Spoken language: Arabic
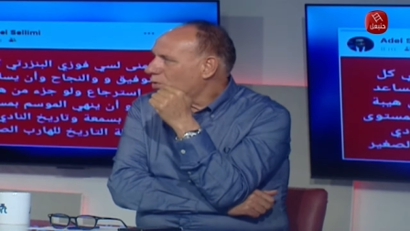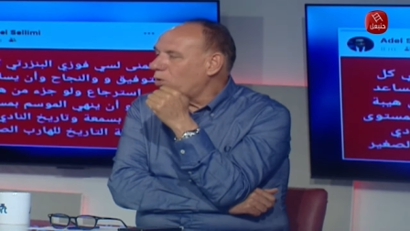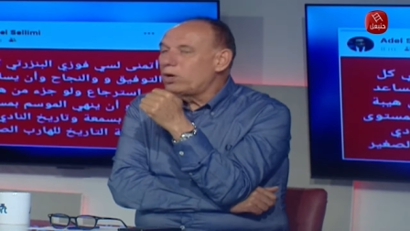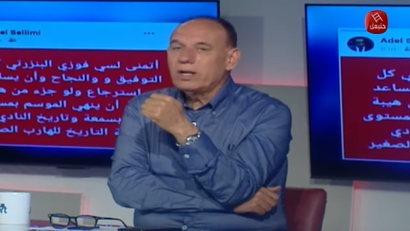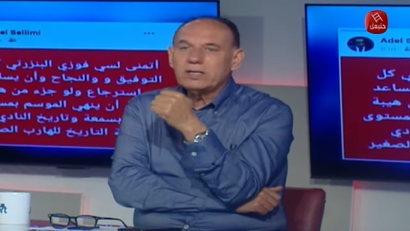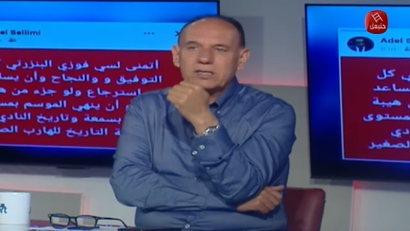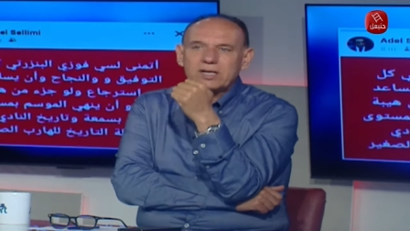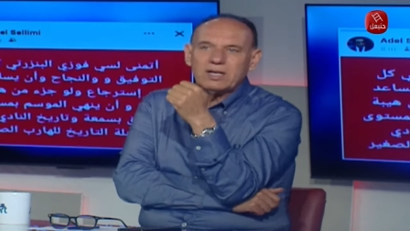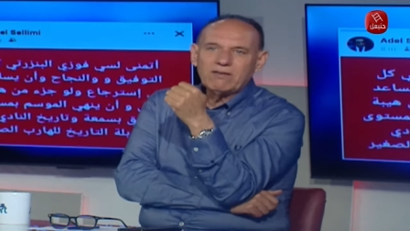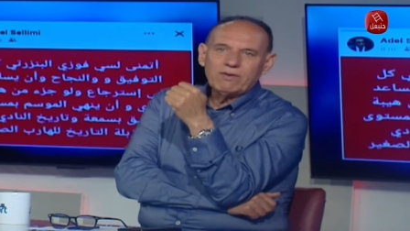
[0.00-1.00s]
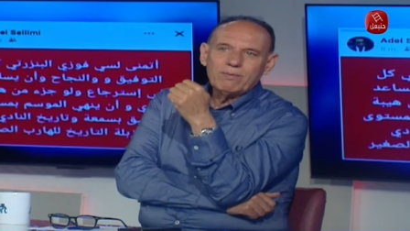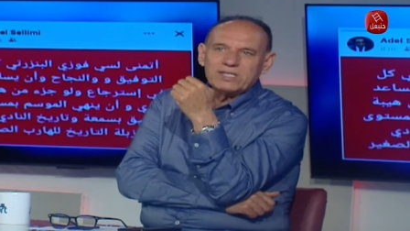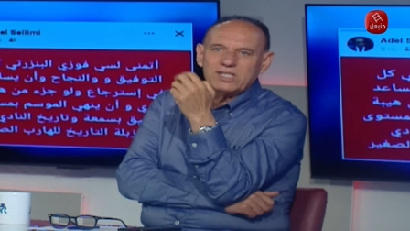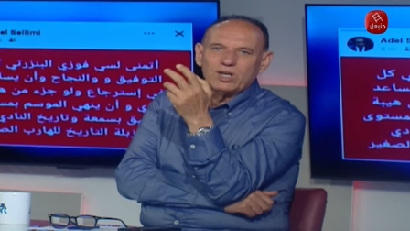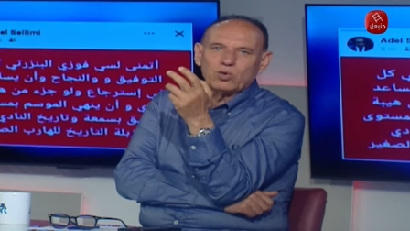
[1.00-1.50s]
كل انسان في
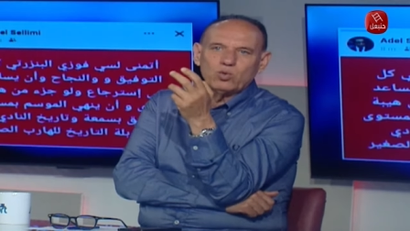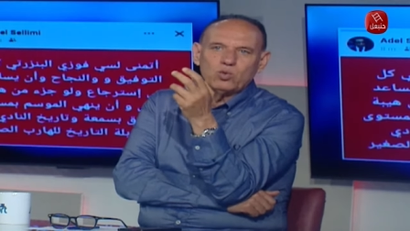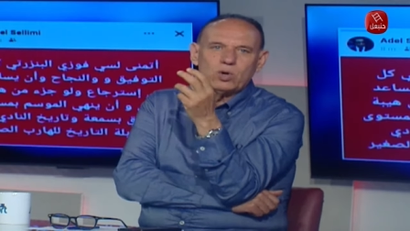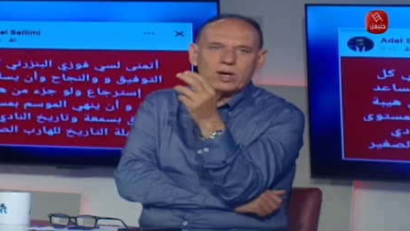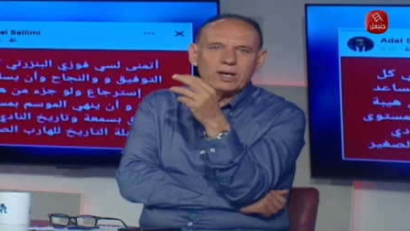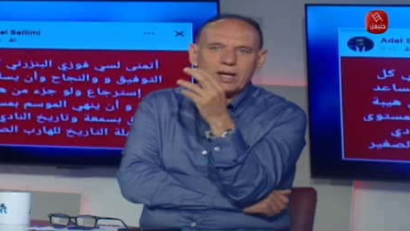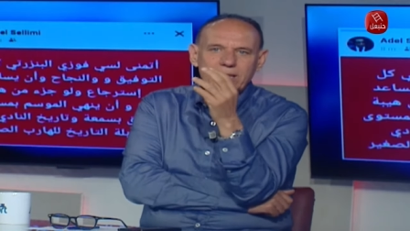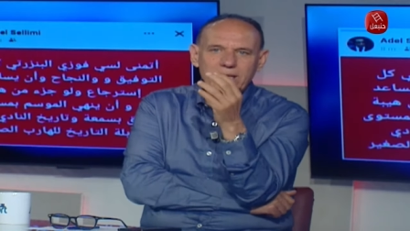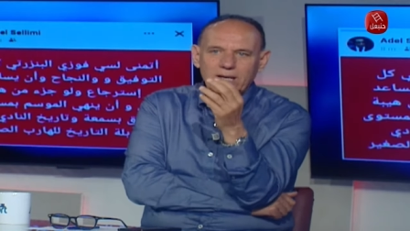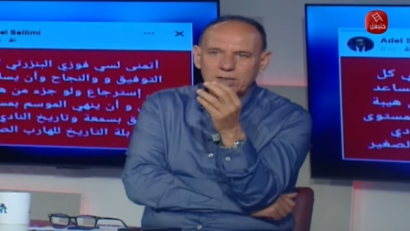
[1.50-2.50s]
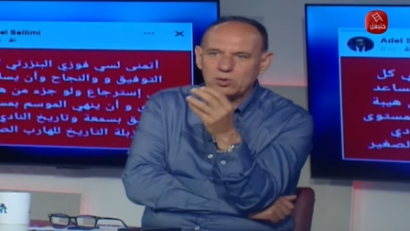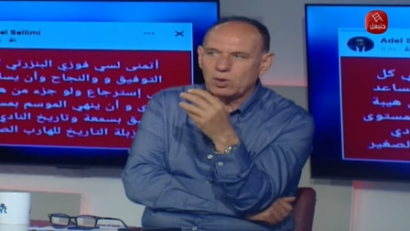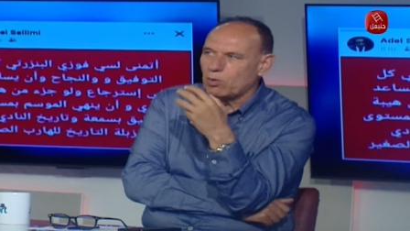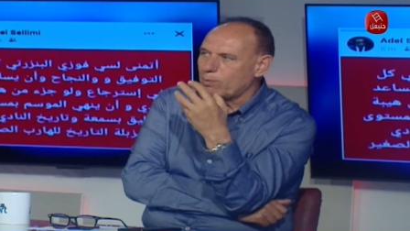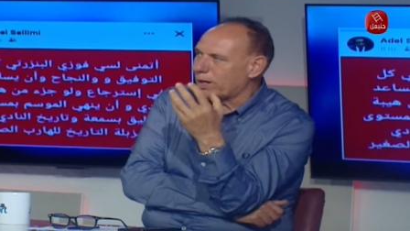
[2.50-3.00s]
مسيرته الرياضيه
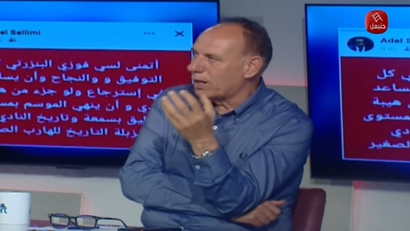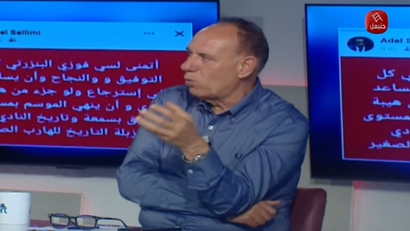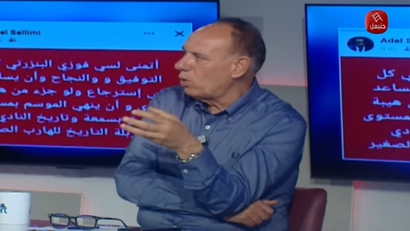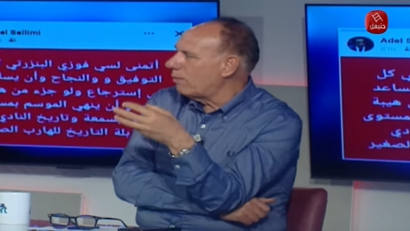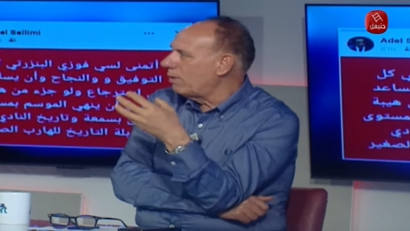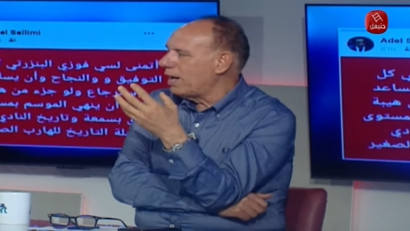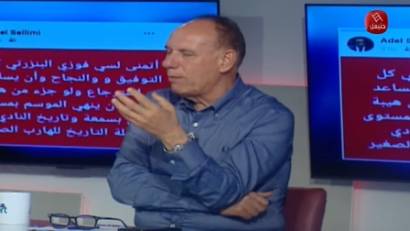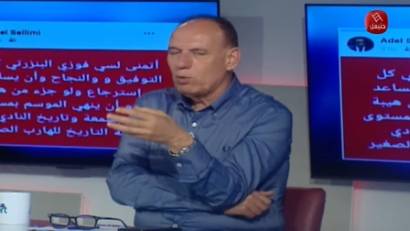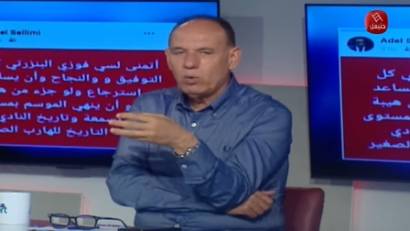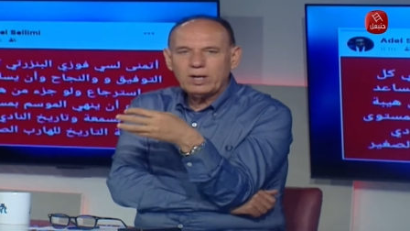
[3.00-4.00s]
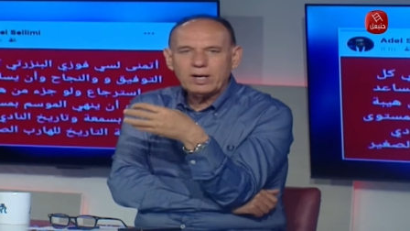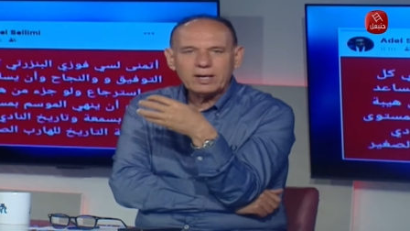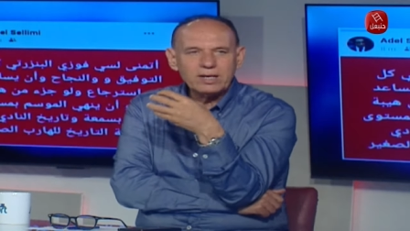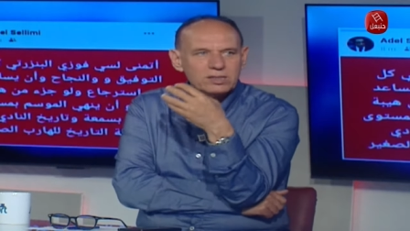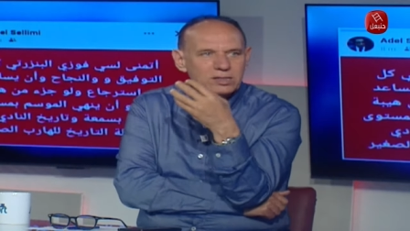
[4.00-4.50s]
سواء ممرن ولا ملاعبي ولا
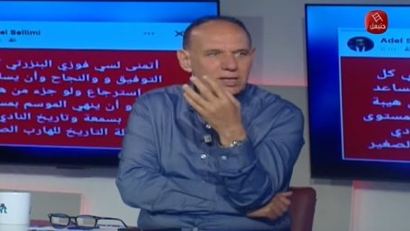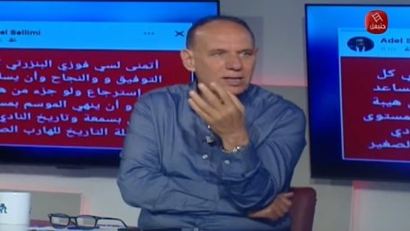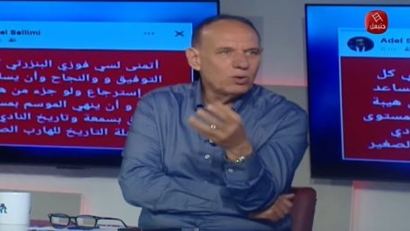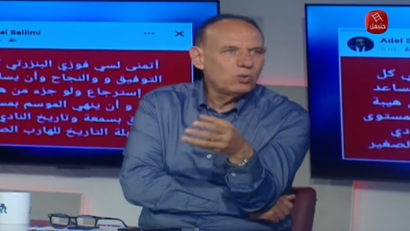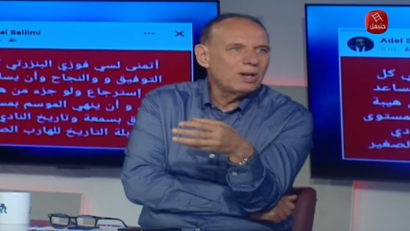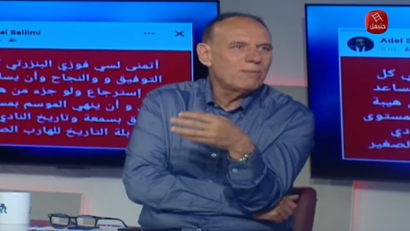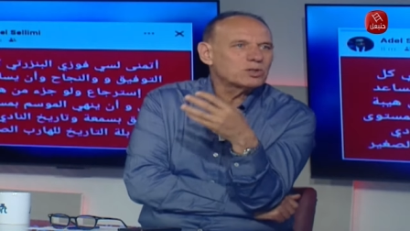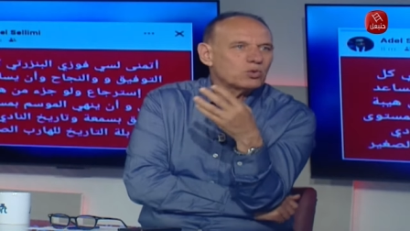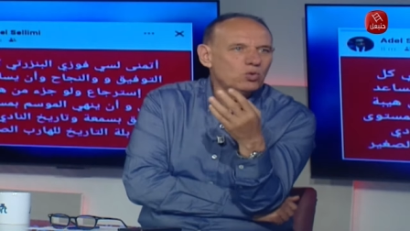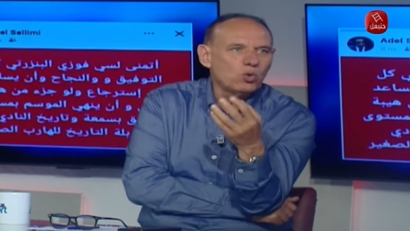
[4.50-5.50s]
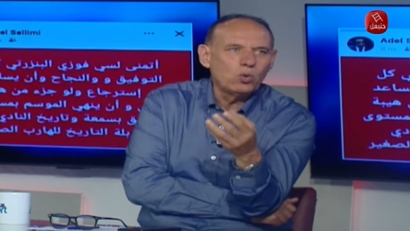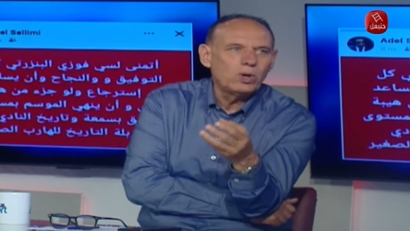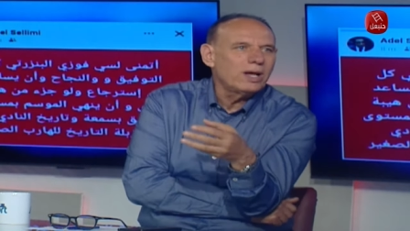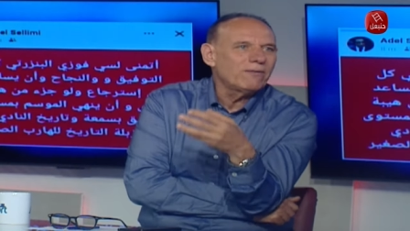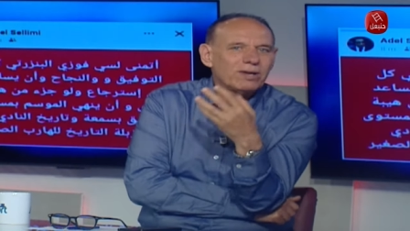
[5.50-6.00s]
رئيس نادي ولا مسؤول
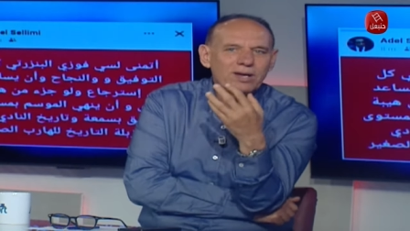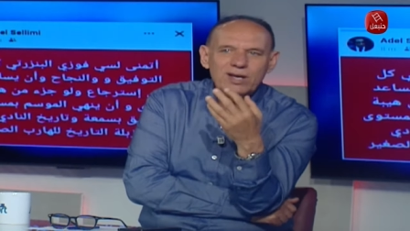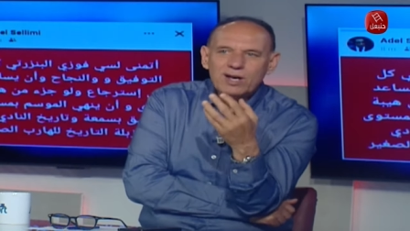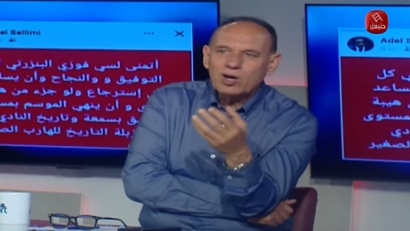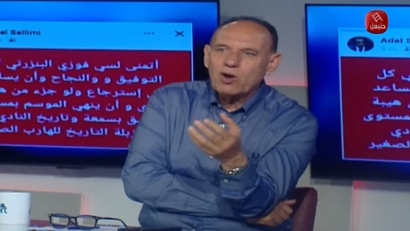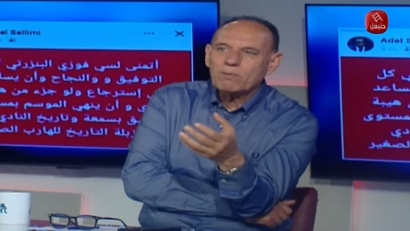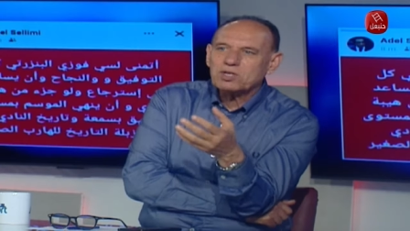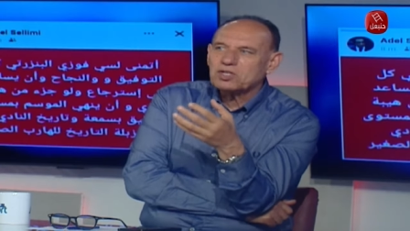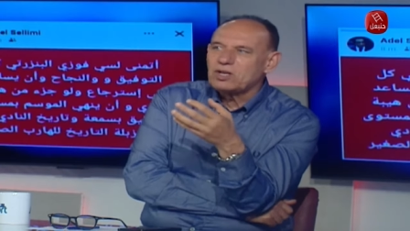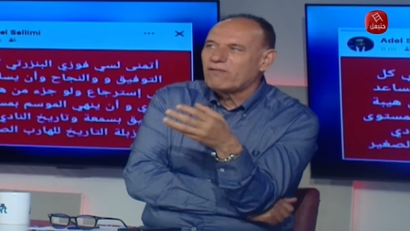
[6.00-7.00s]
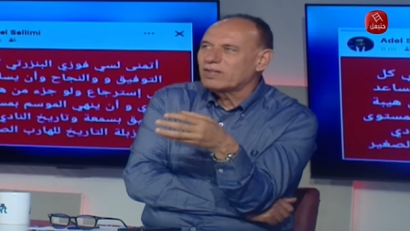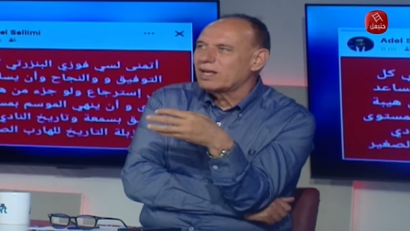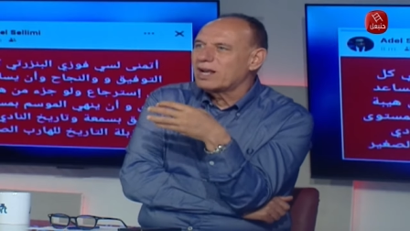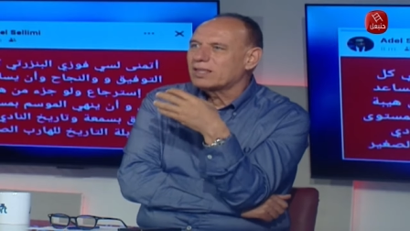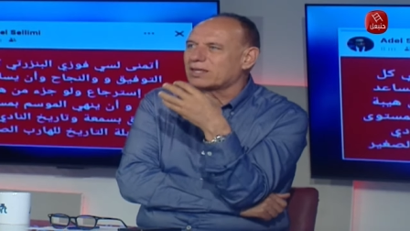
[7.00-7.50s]
ولا راه باش تجي
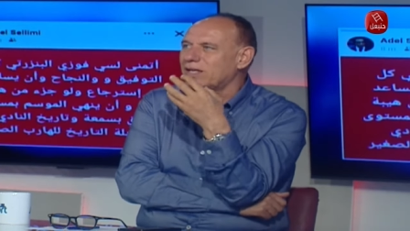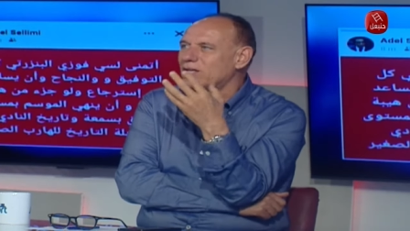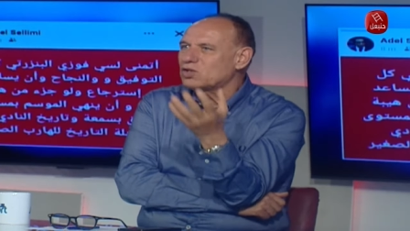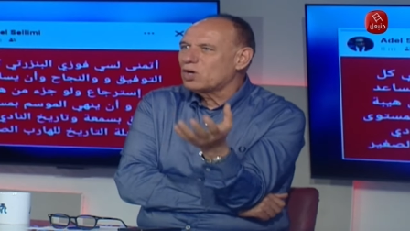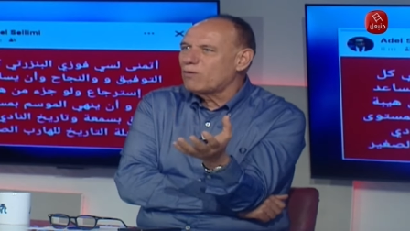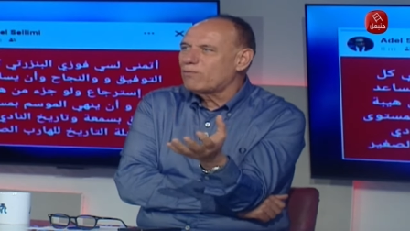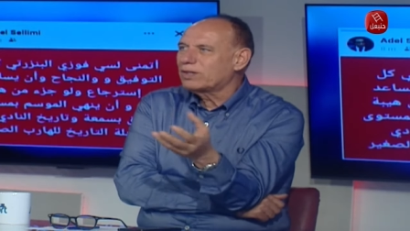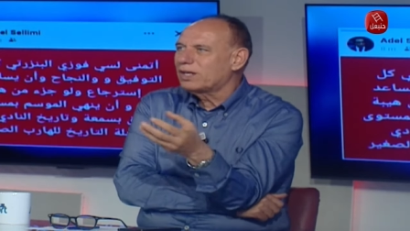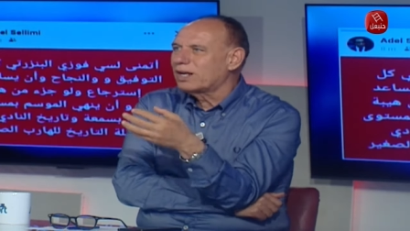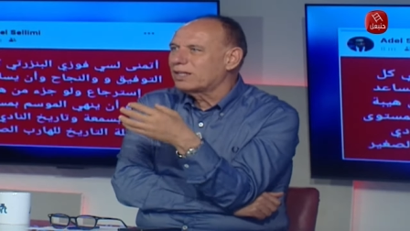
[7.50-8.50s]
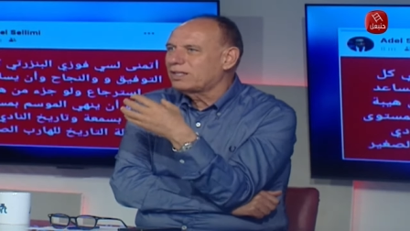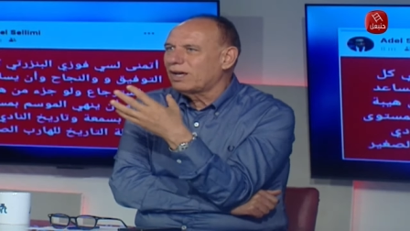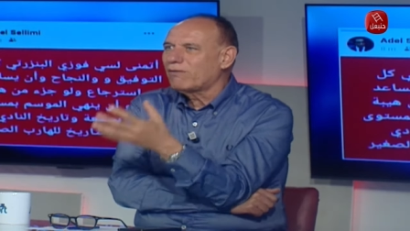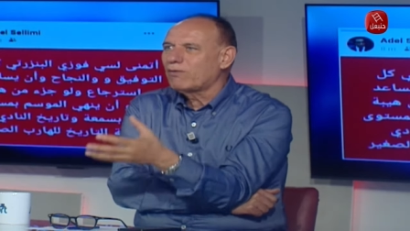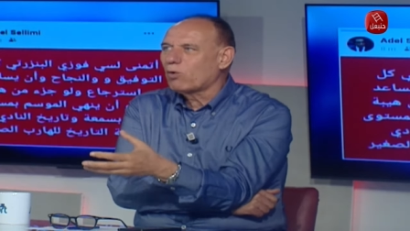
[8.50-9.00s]
فترات ينجح وفترات
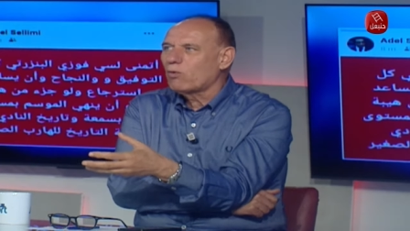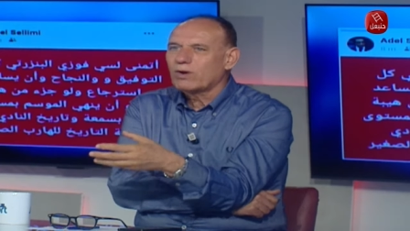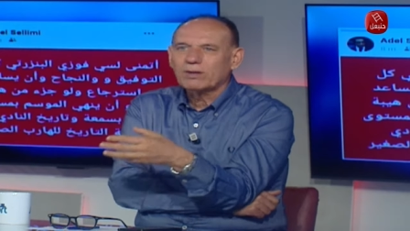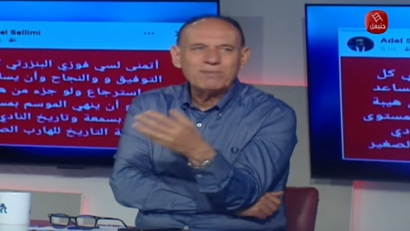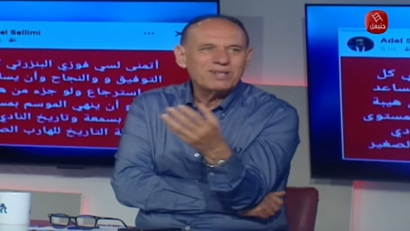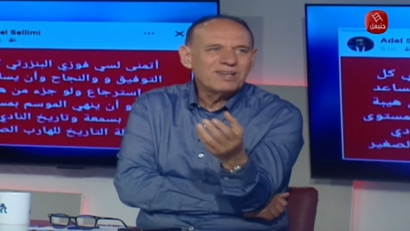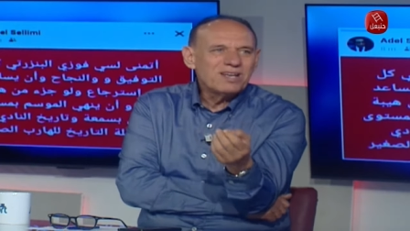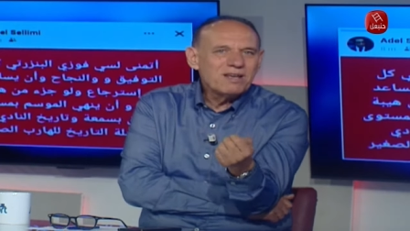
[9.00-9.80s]
يخفق وف... ما,